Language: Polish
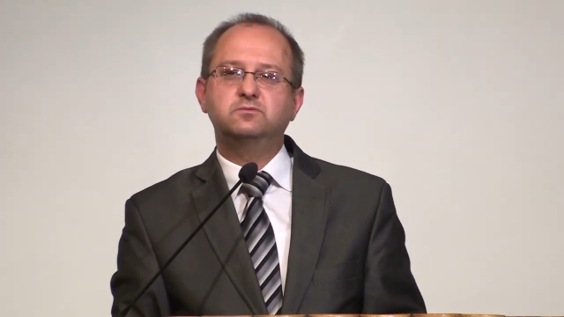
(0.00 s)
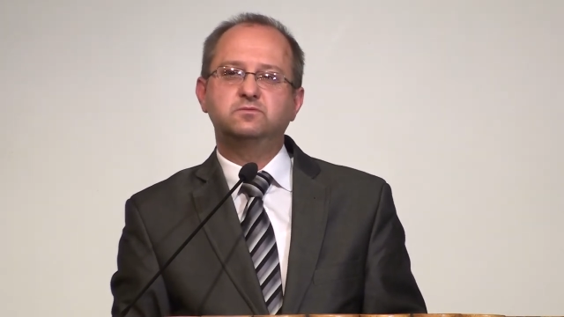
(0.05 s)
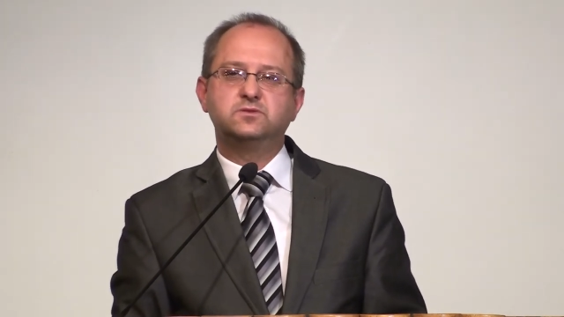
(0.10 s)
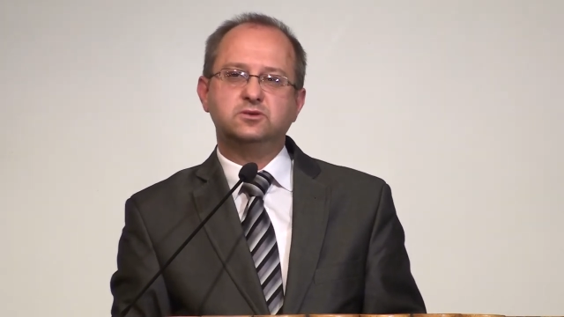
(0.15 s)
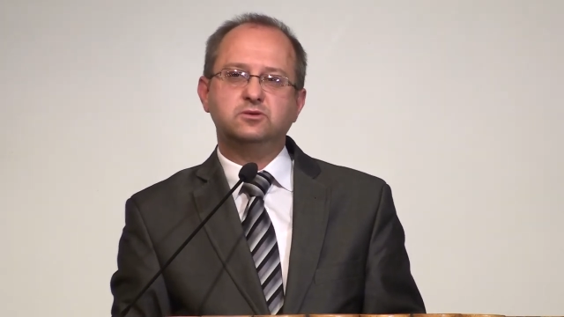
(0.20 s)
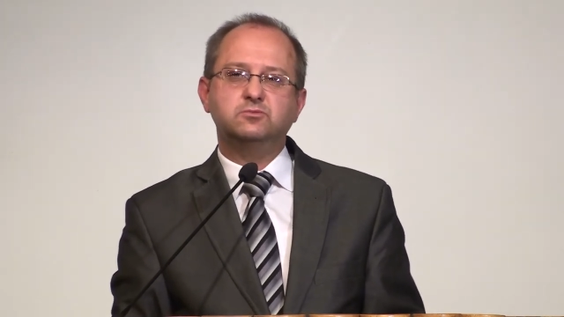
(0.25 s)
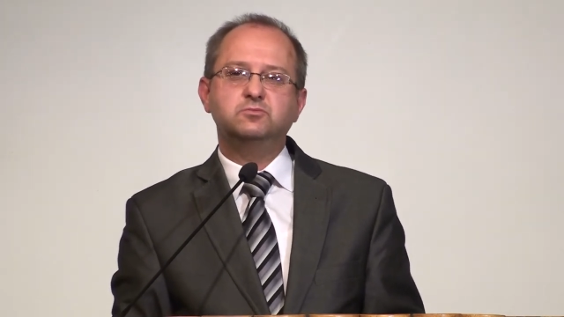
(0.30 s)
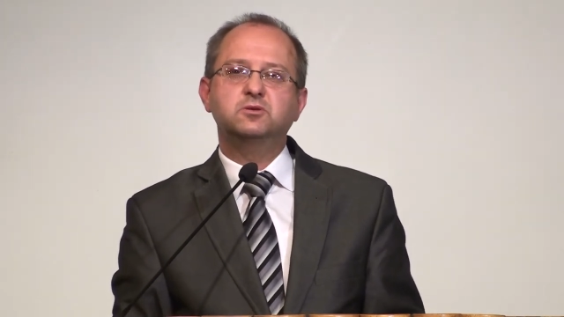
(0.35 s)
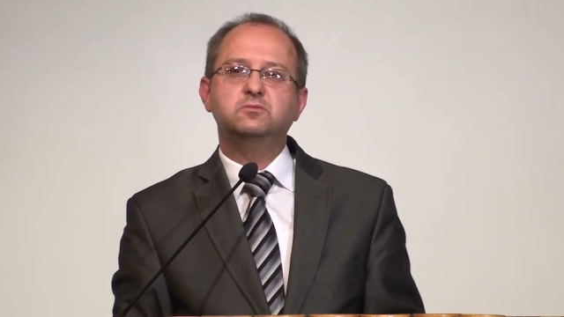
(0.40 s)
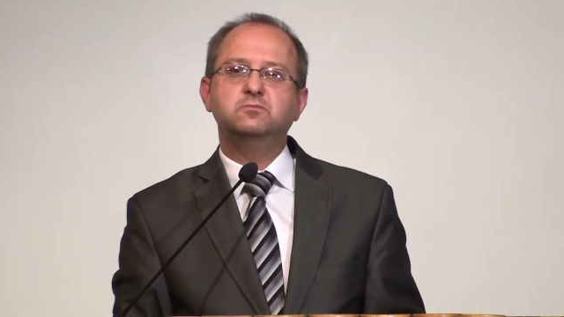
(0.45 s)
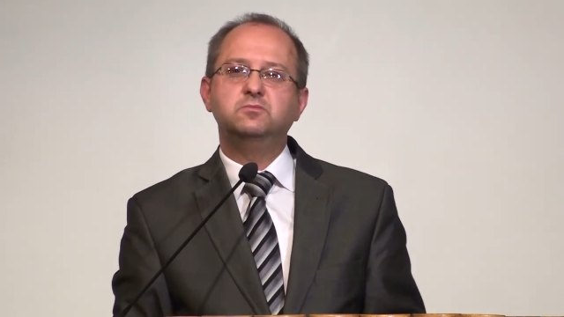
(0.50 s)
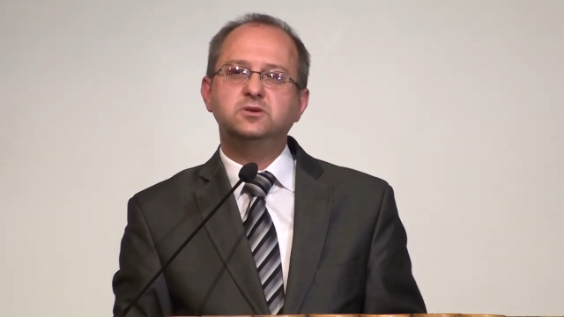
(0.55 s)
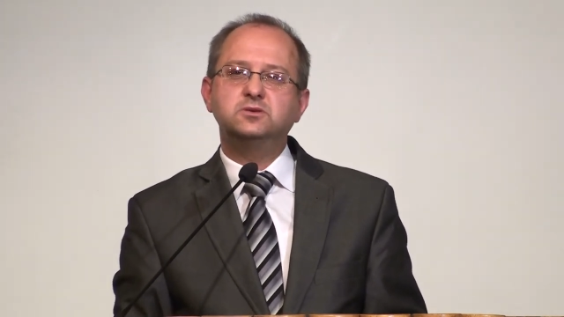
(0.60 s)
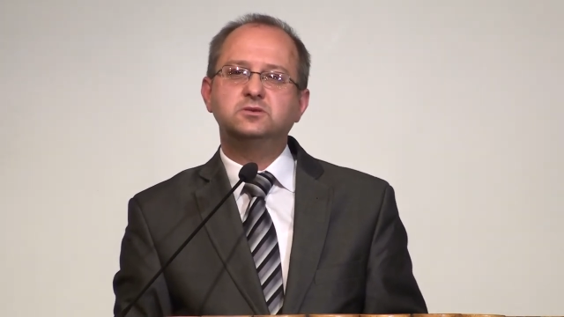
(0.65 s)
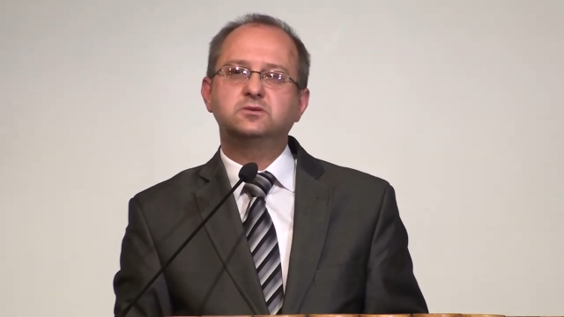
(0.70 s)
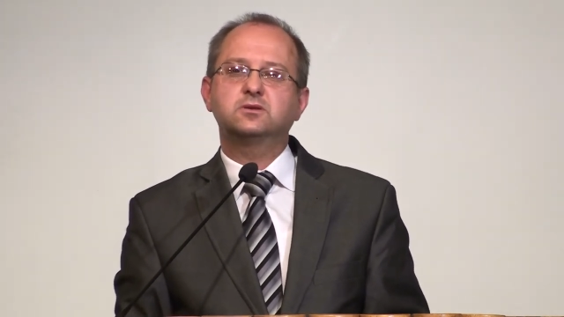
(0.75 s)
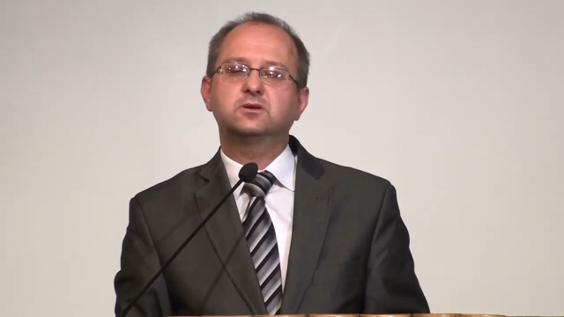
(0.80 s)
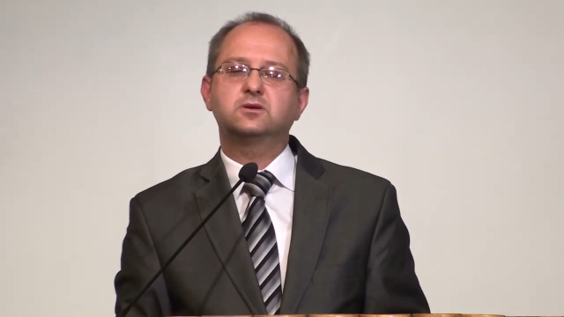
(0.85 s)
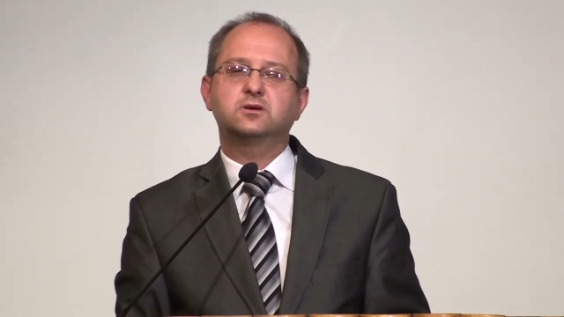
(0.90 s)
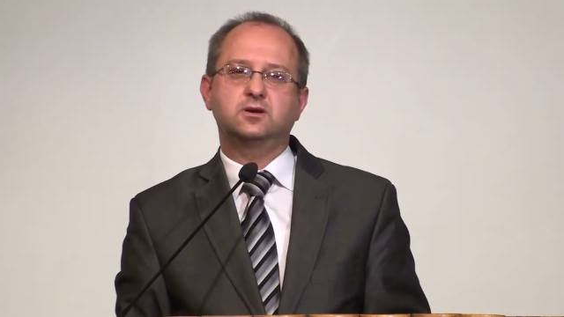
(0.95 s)
w sobie
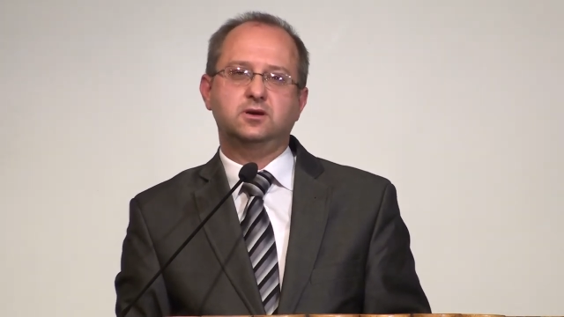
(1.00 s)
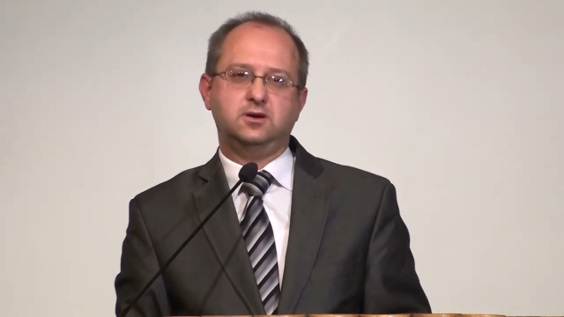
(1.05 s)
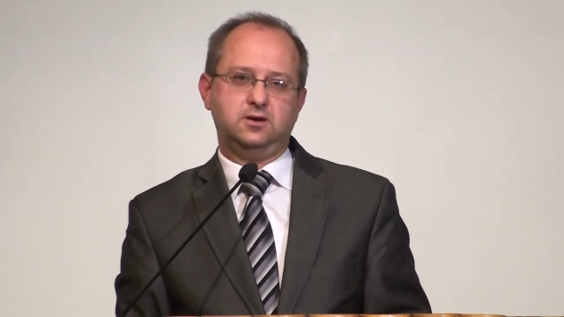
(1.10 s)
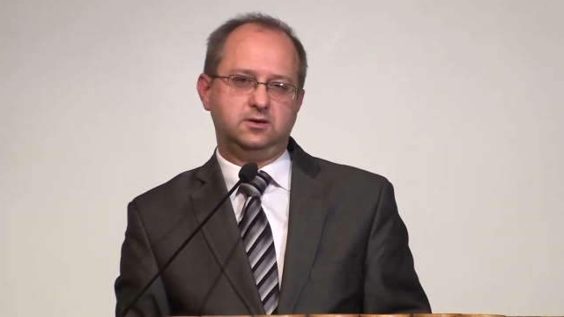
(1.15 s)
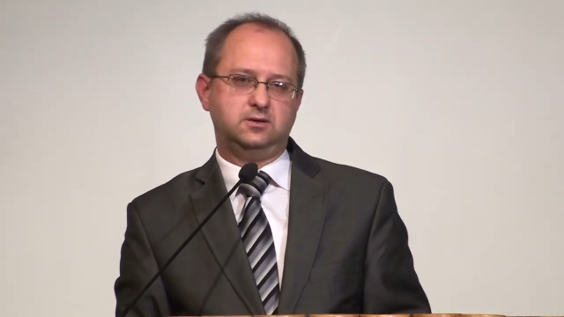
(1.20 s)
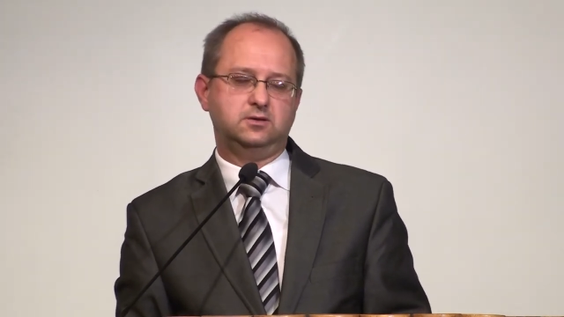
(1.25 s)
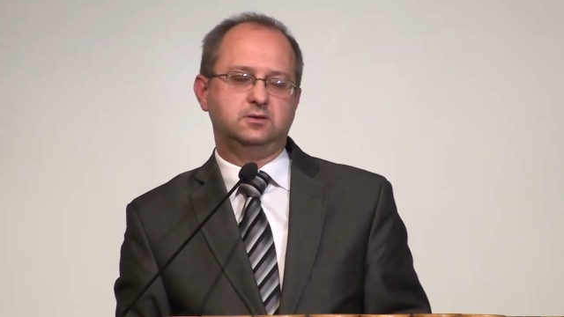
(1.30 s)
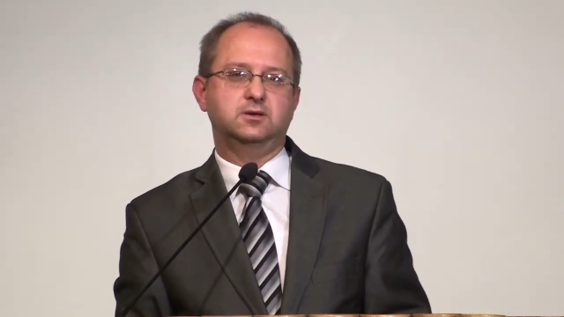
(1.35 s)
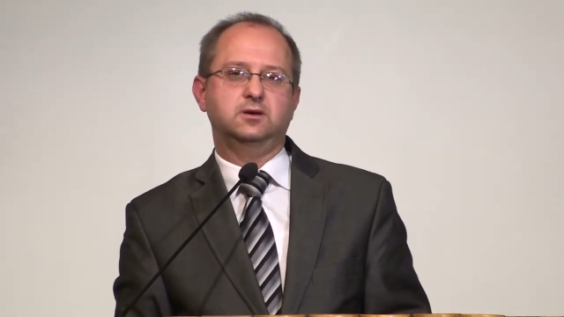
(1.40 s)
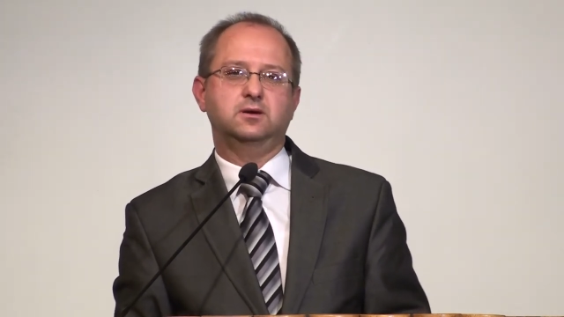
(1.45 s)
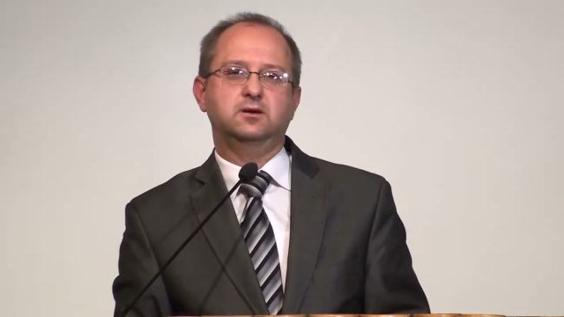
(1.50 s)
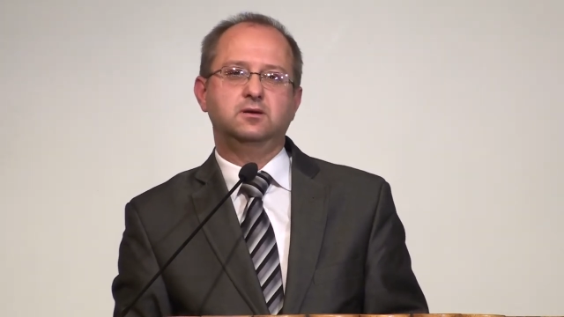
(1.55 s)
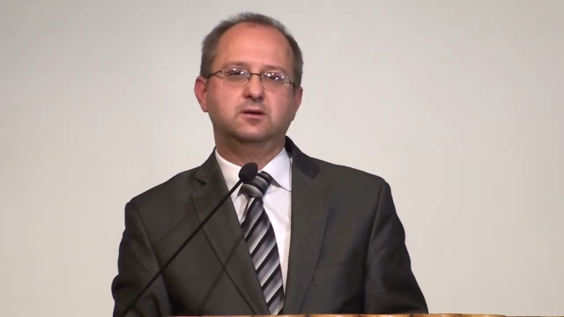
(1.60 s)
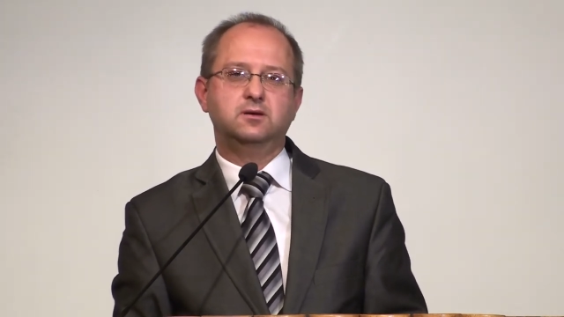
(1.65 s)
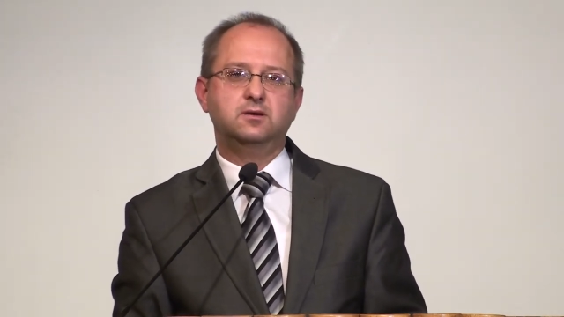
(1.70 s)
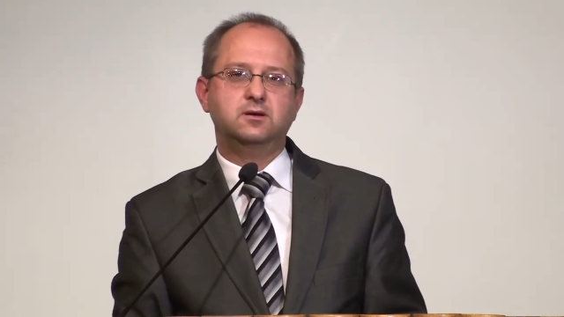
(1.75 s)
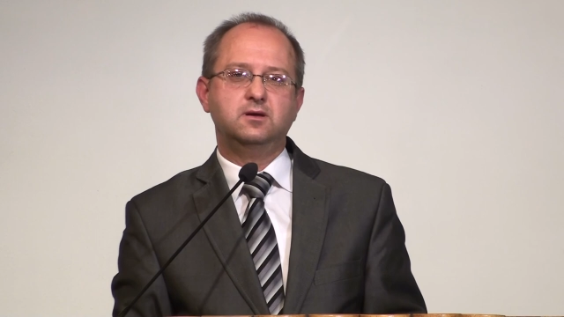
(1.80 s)
Mister Hyda,